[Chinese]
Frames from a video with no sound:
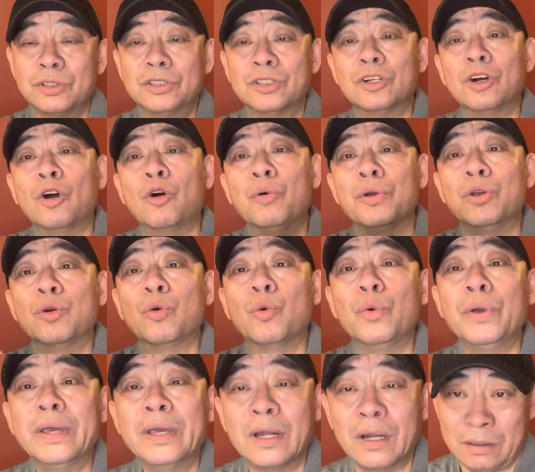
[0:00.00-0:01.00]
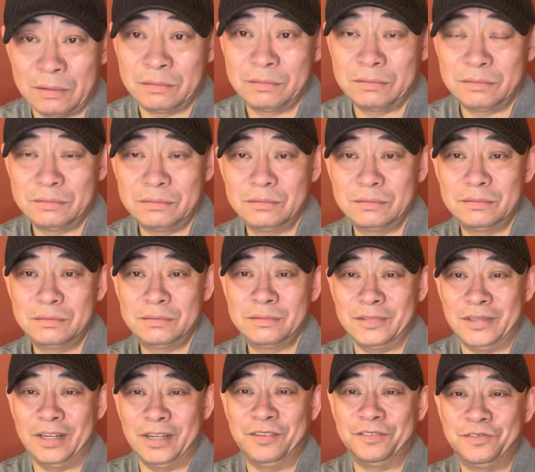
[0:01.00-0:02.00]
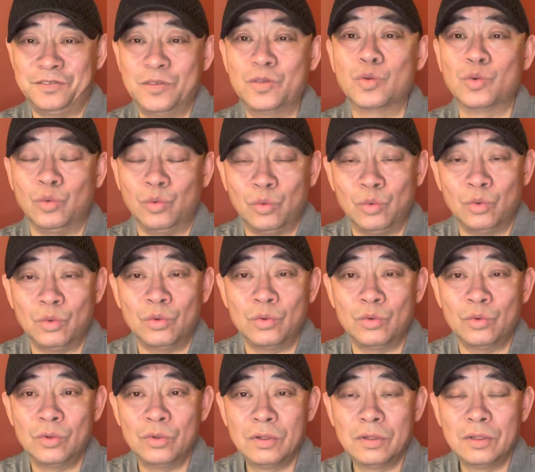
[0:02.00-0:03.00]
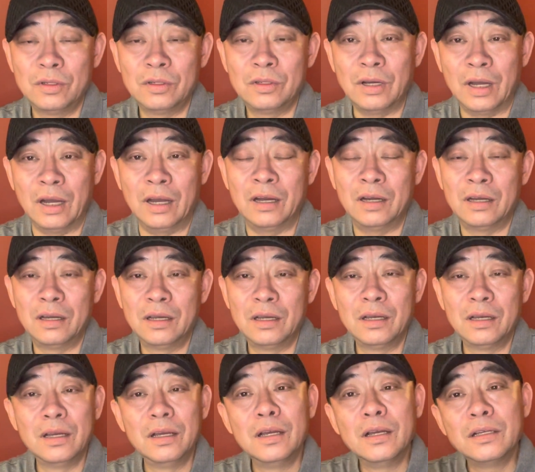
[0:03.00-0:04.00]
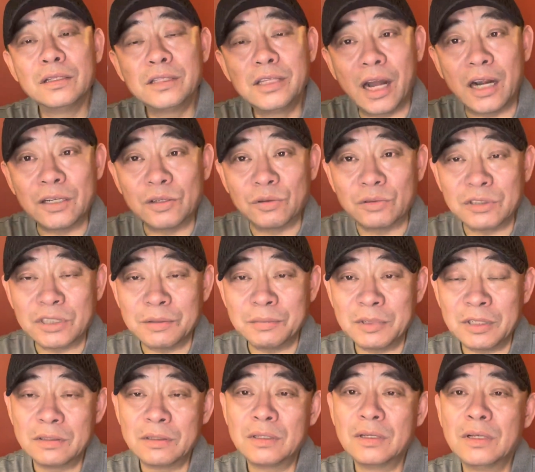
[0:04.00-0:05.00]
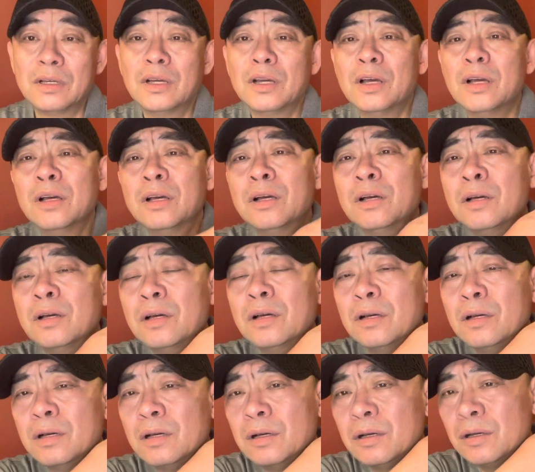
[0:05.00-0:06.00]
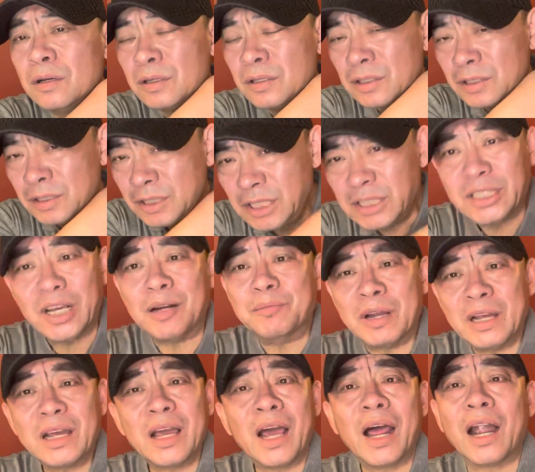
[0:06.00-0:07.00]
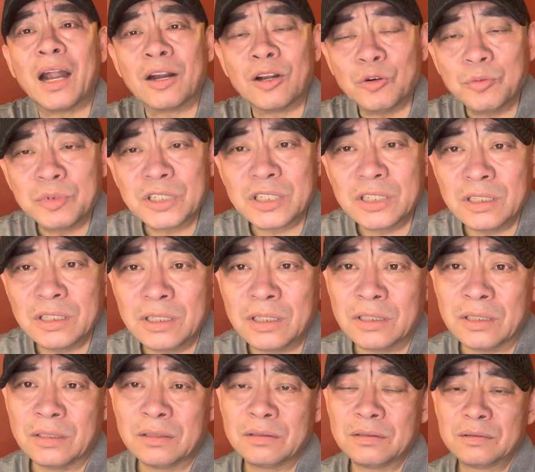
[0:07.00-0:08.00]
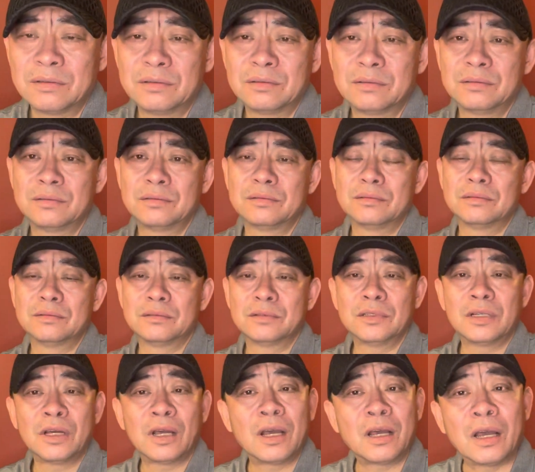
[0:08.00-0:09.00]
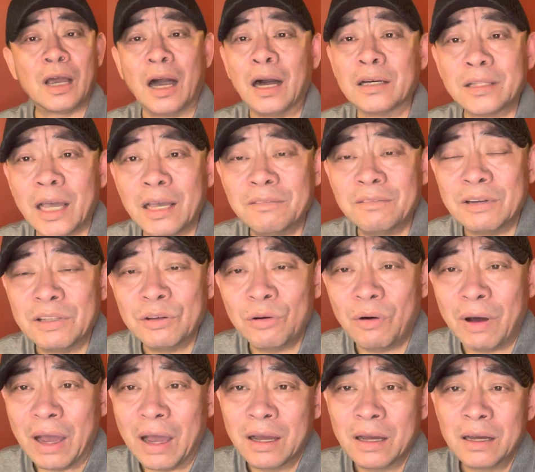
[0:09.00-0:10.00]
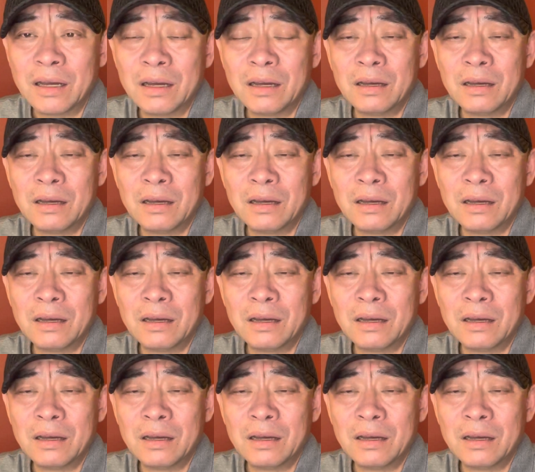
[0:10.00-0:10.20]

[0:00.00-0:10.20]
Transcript: 这个回归了啊，复古啊。第二种什么？一点门槛都不设的，港台文化，